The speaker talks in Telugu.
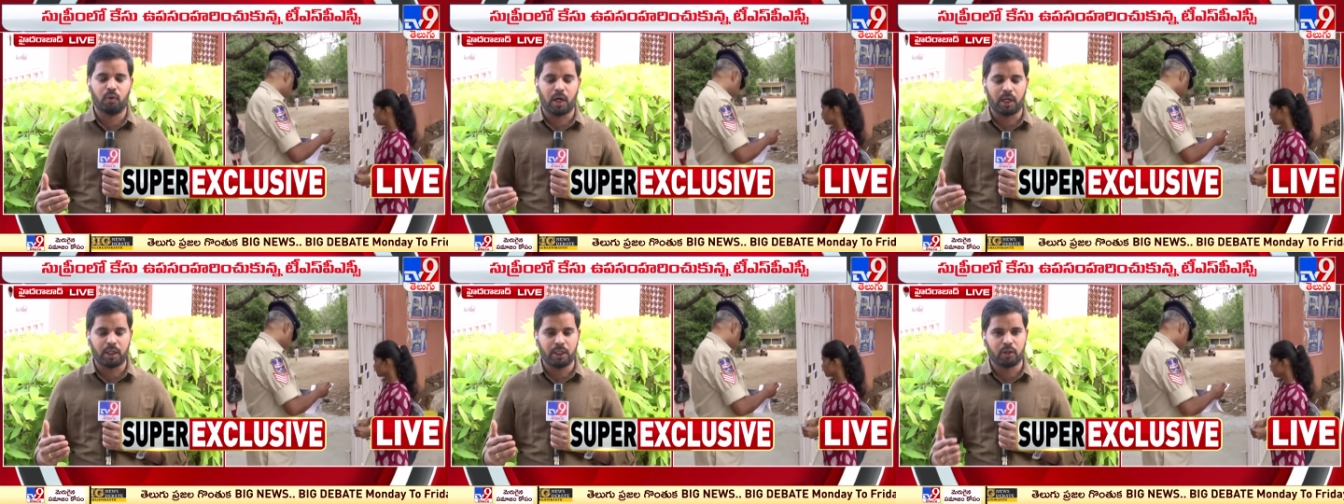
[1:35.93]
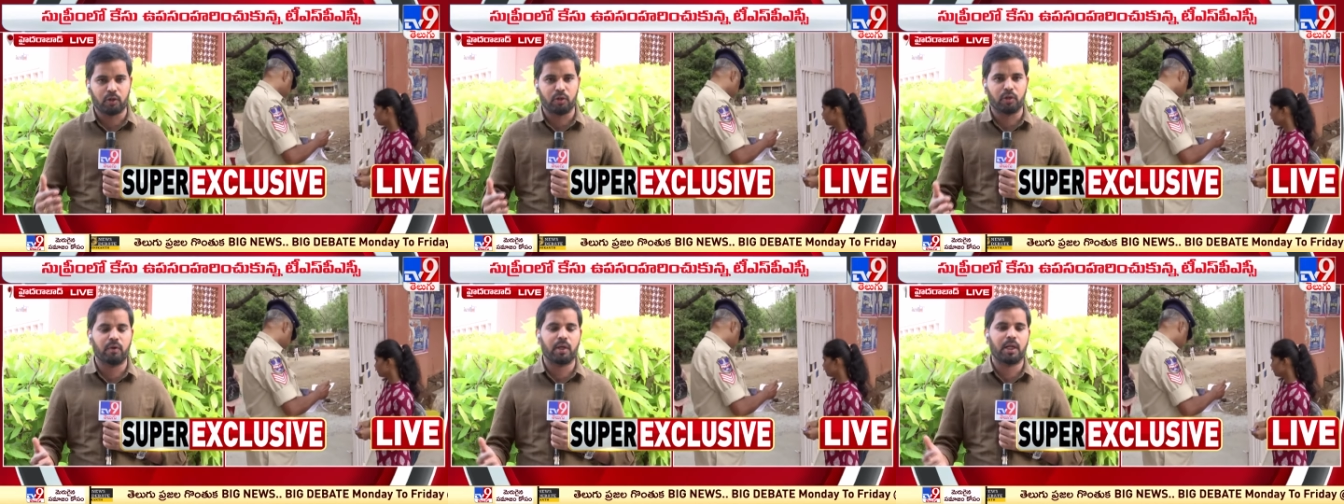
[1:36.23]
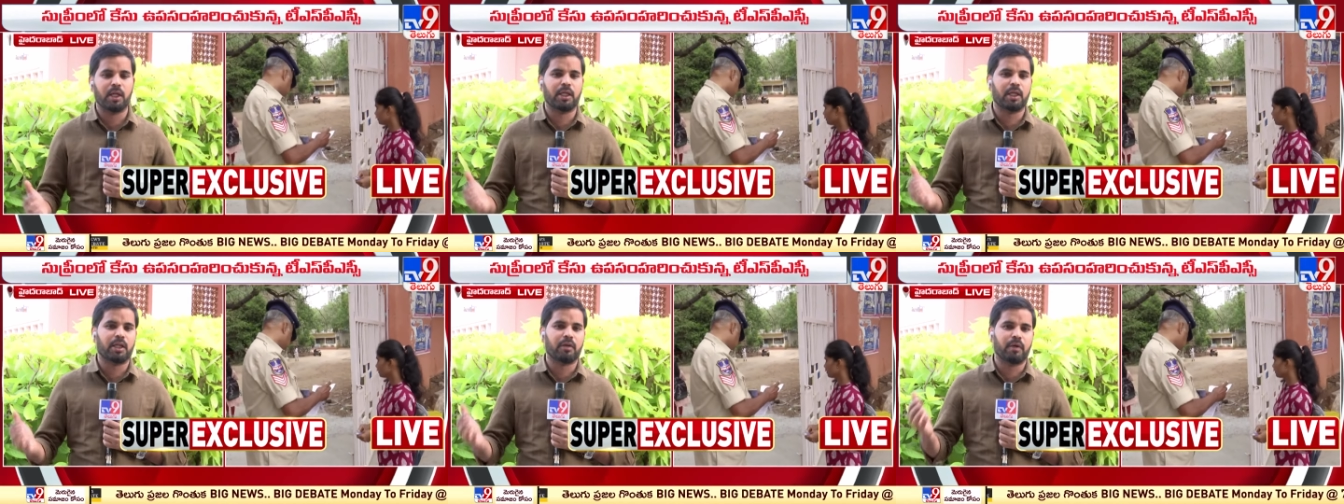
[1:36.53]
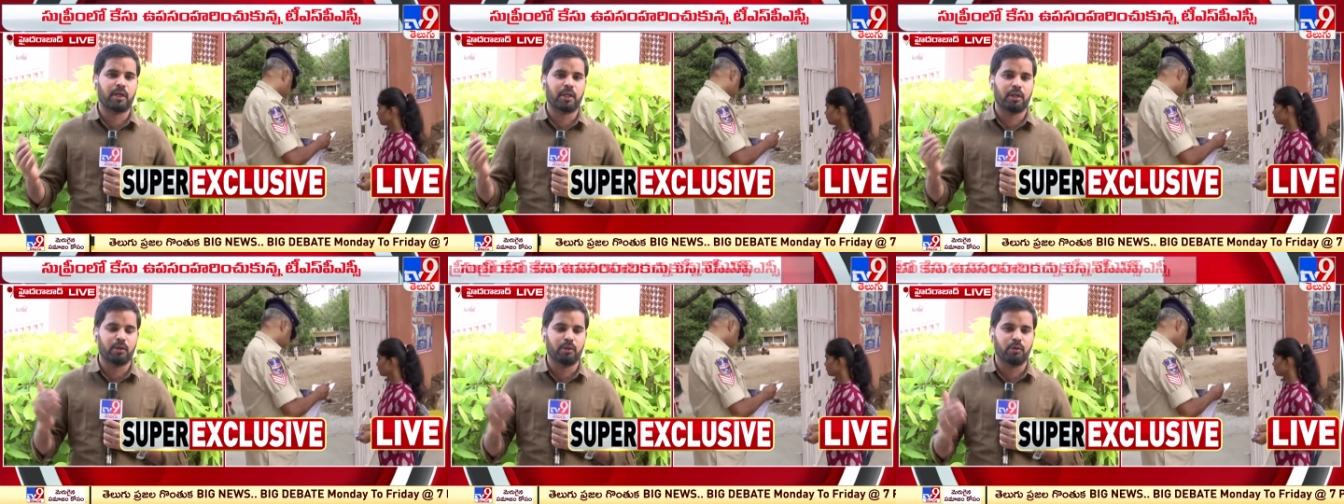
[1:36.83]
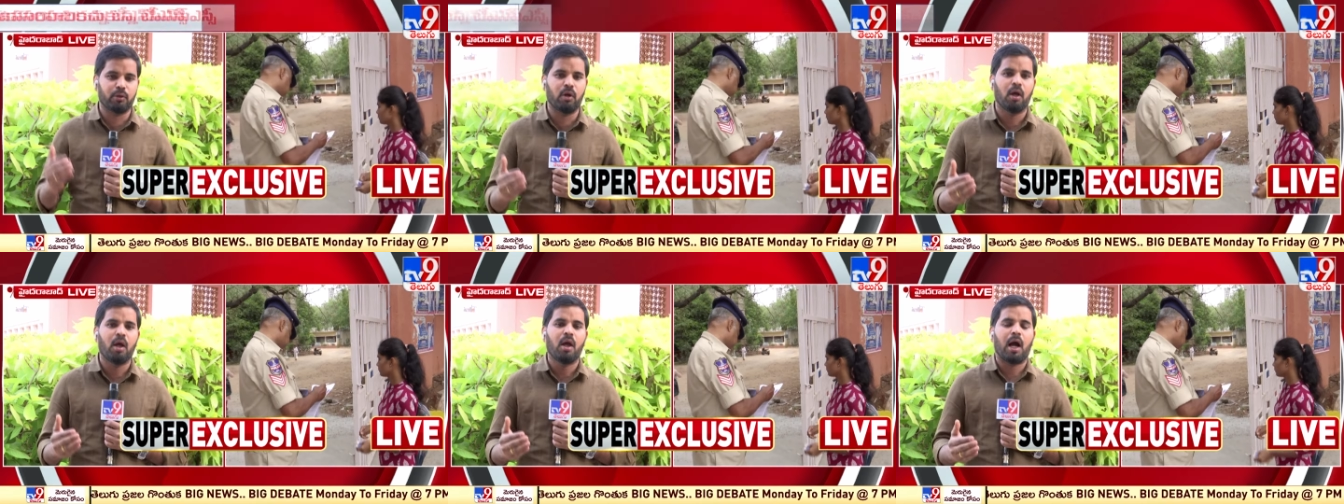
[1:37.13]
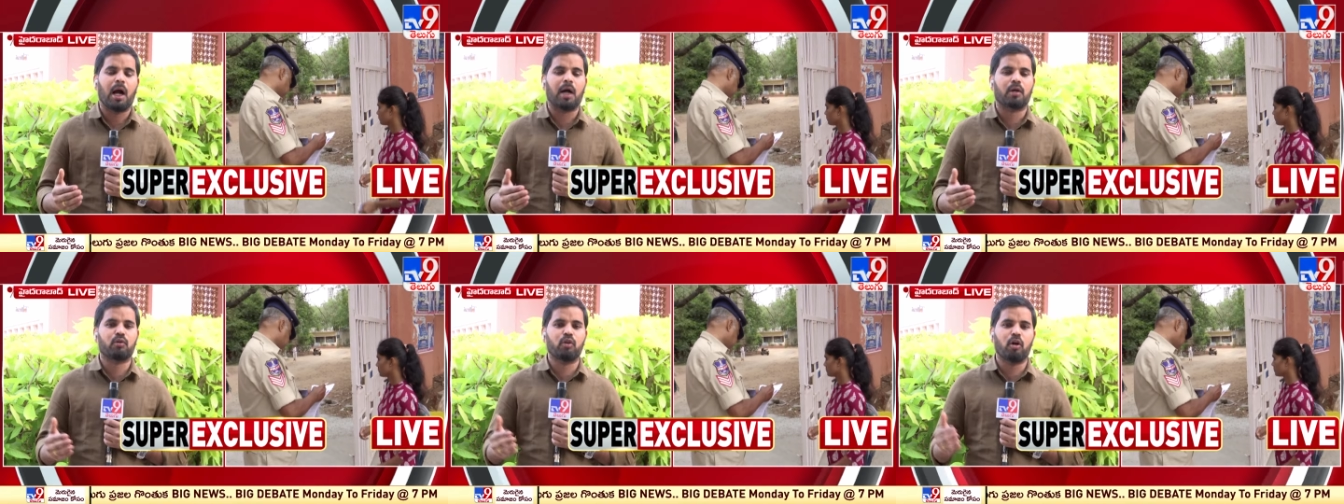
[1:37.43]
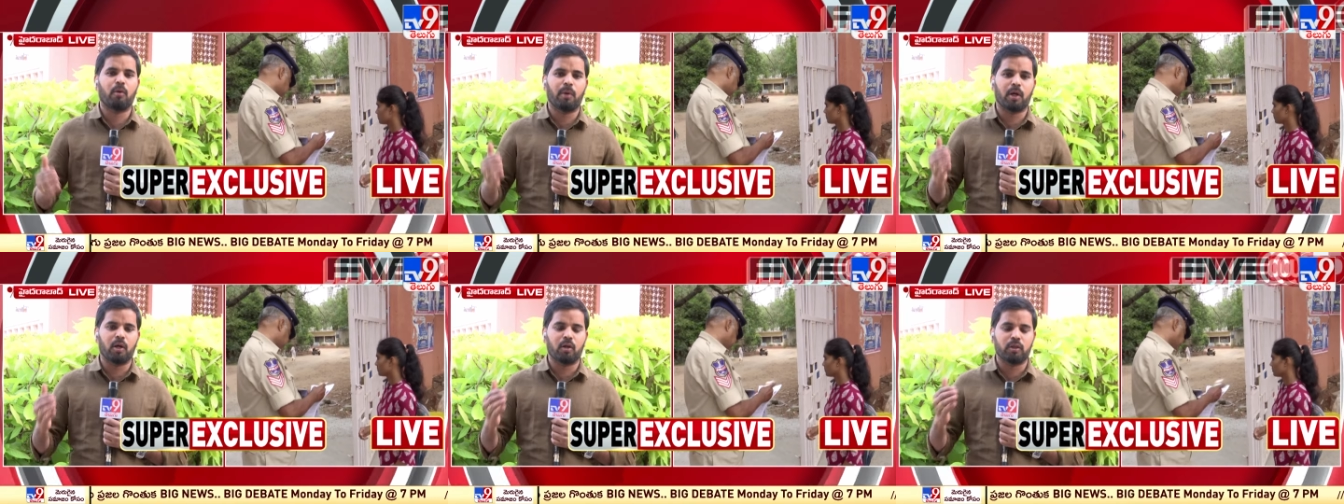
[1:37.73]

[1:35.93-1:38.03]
ఒకటి రెండు వేల ఇరవై రెండు అక్టోబర్లో